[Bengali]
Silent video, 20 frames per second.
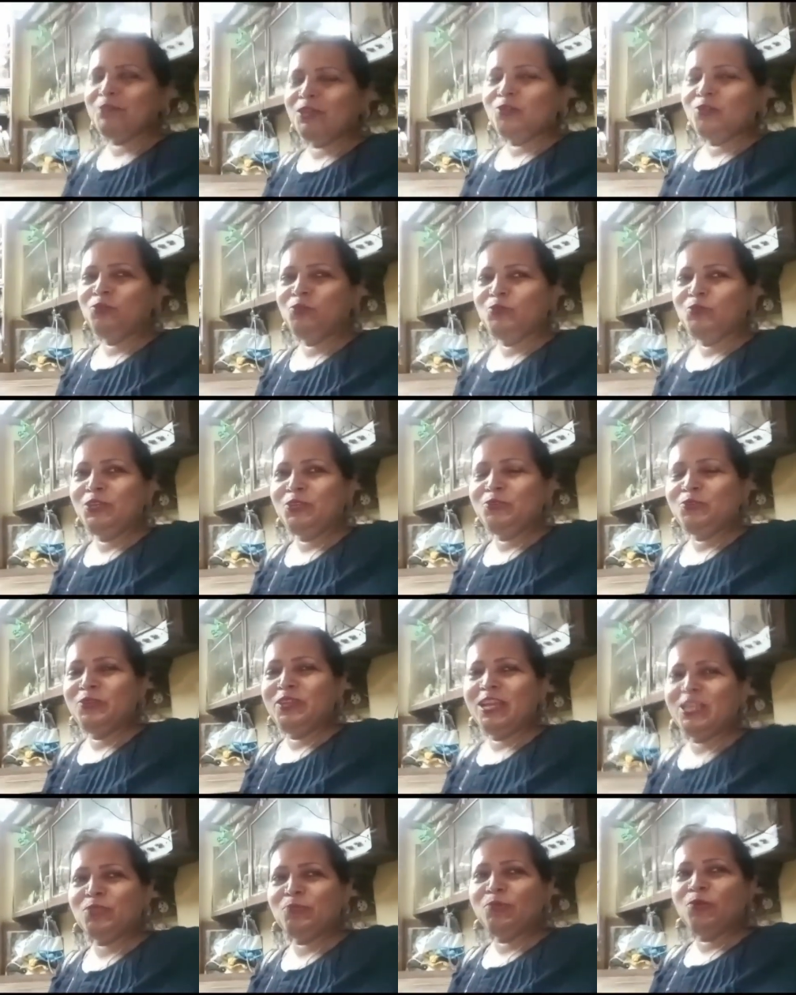নতুন কিছু নিয়ে
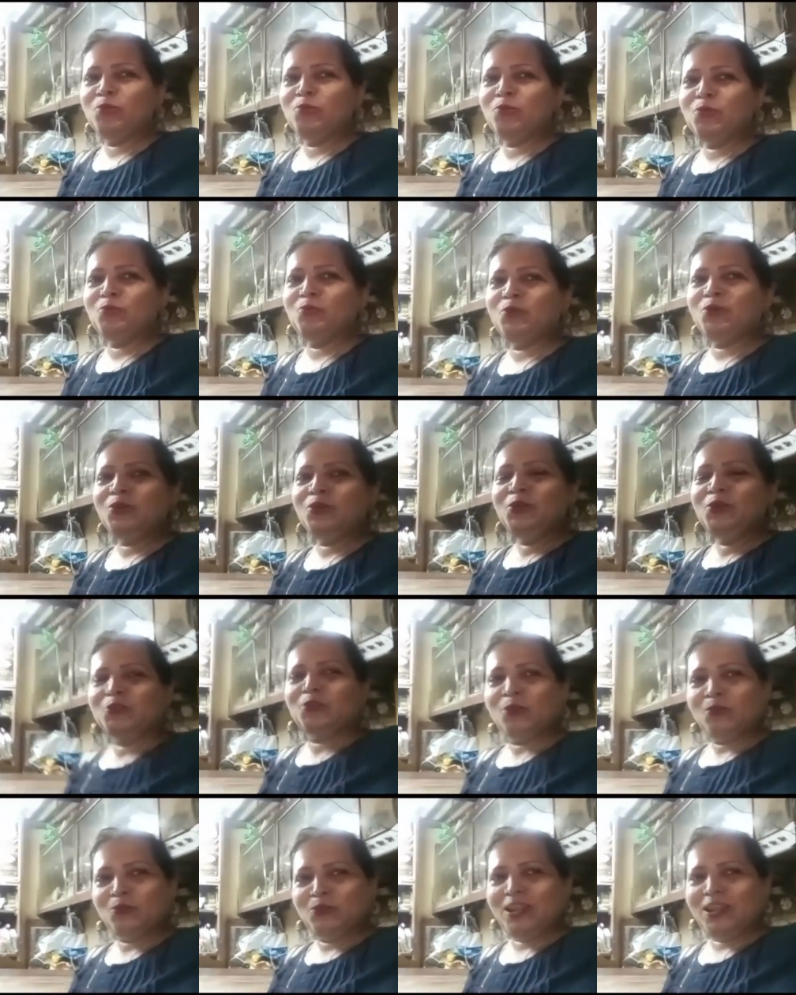এক্সপ্লোর করব
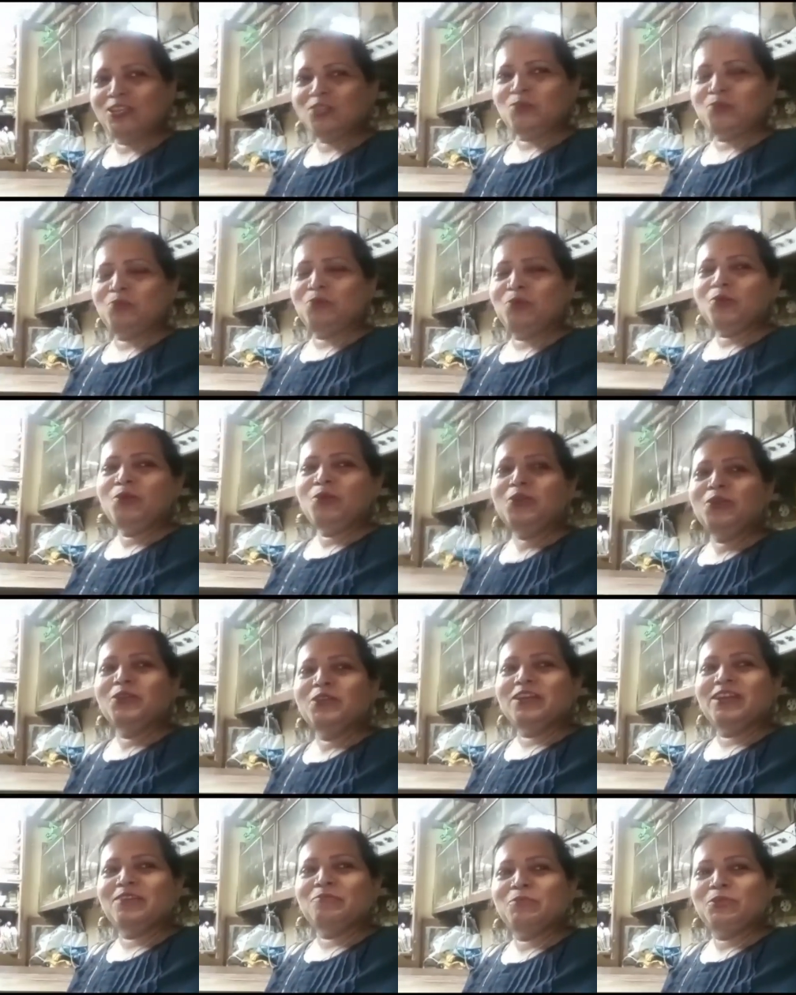তখন আসবো
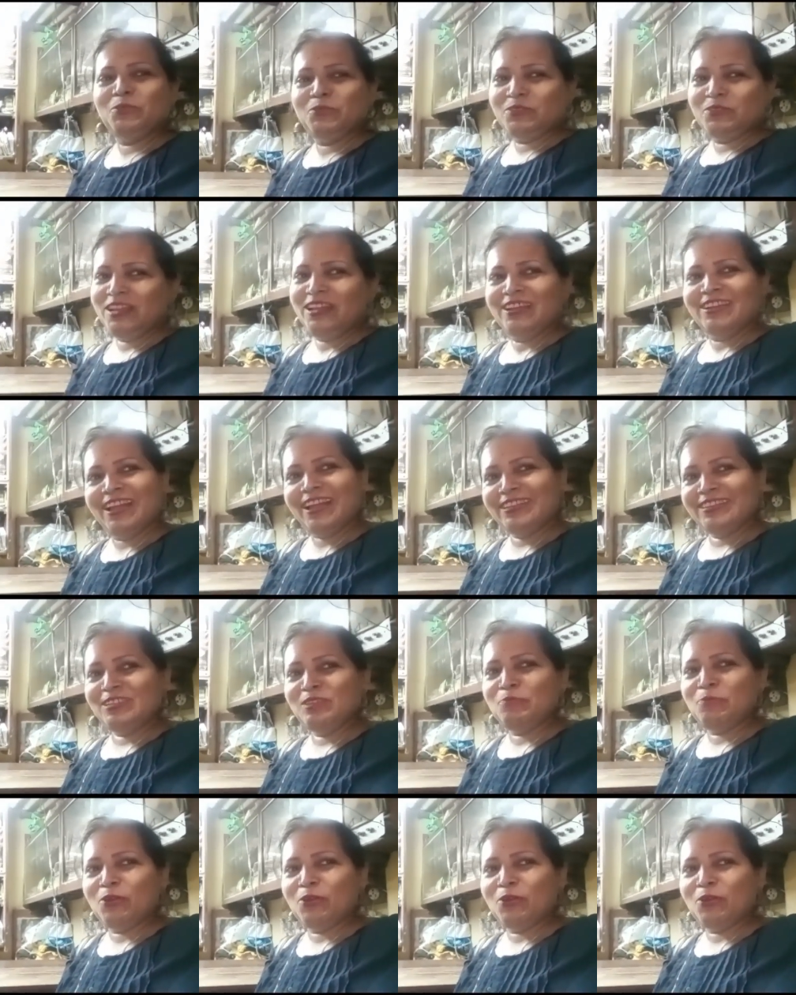বন্ধুরা রাখছি পরে